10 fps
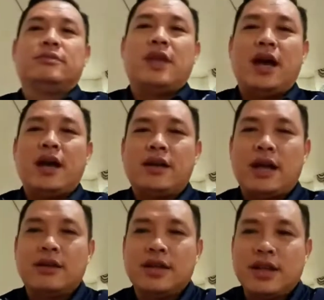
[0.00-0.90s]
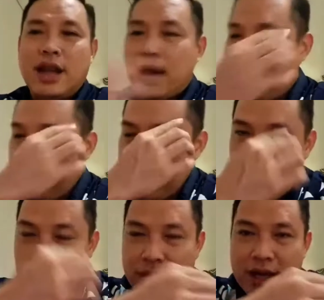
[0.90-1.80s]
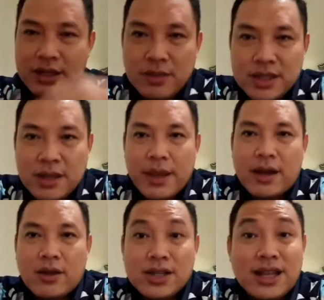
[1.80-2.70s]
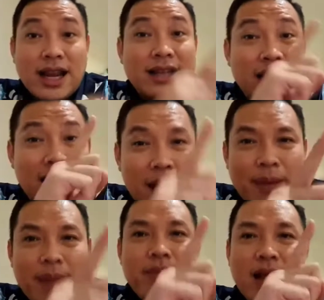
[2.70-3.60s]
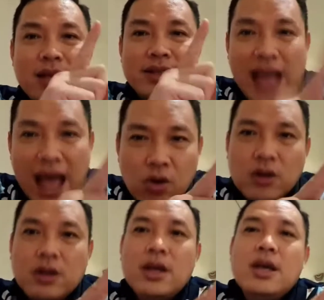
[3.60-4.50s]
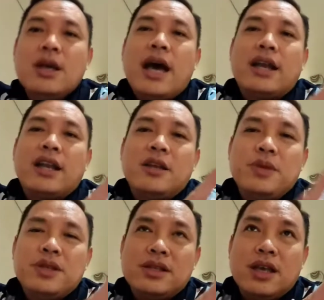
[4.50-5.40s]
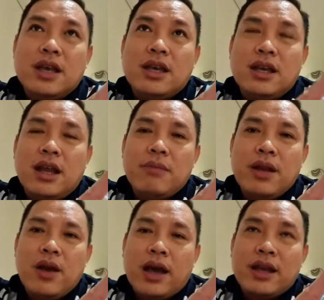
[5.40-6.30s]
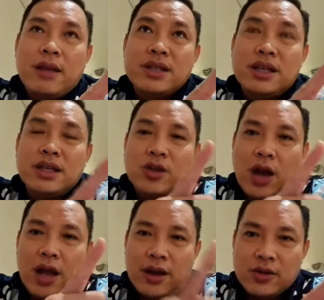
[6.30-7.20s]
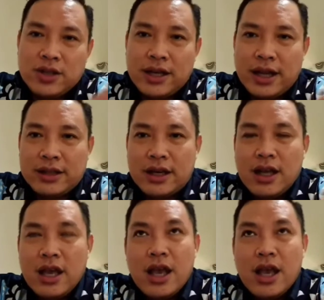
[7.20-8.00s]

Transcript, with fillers: Ya, dan setelah beliau berhasil mencapai crown setelah 18 tahun ada di bisnis KK dan beliau akhirnya menjadi seorang crown star director.